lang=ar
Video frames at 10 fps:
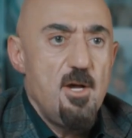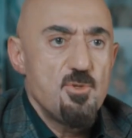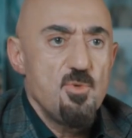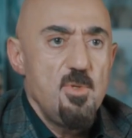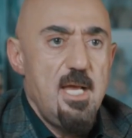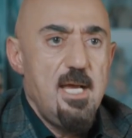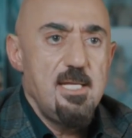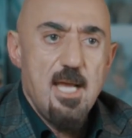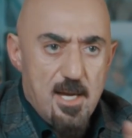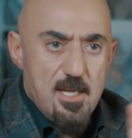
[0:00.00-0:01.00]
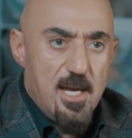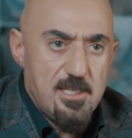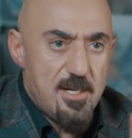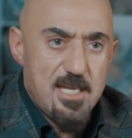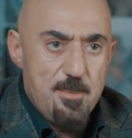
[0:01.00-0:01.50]
هي أصولنا يعني هاي هاي
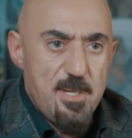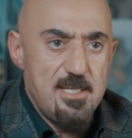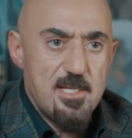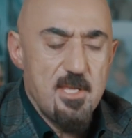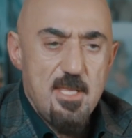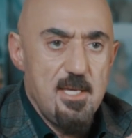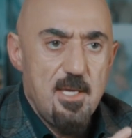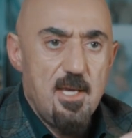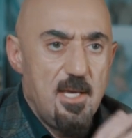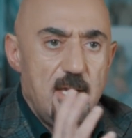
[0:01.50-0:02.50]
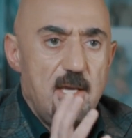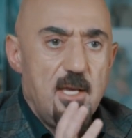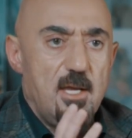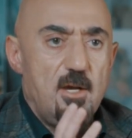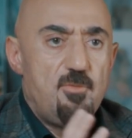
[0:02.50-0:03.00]
تركيبتنا كذي
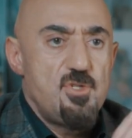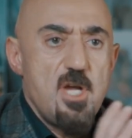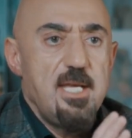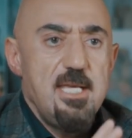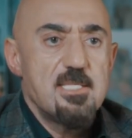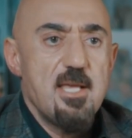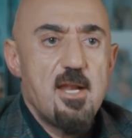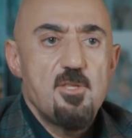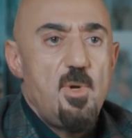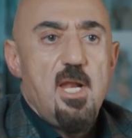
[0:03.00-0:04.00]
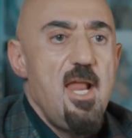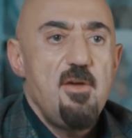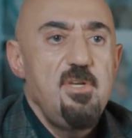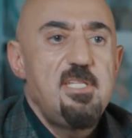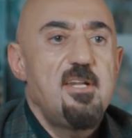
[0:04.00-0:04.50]
فجائية صارت ولا لا
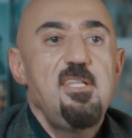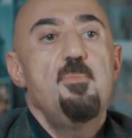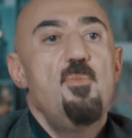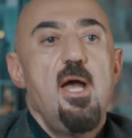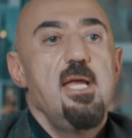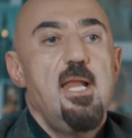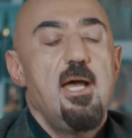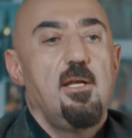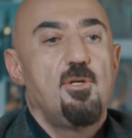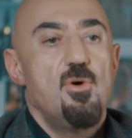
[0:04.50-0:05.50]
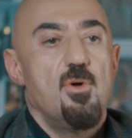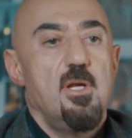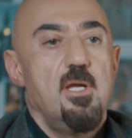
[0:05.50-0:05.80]
في ترتيب معين حق الكون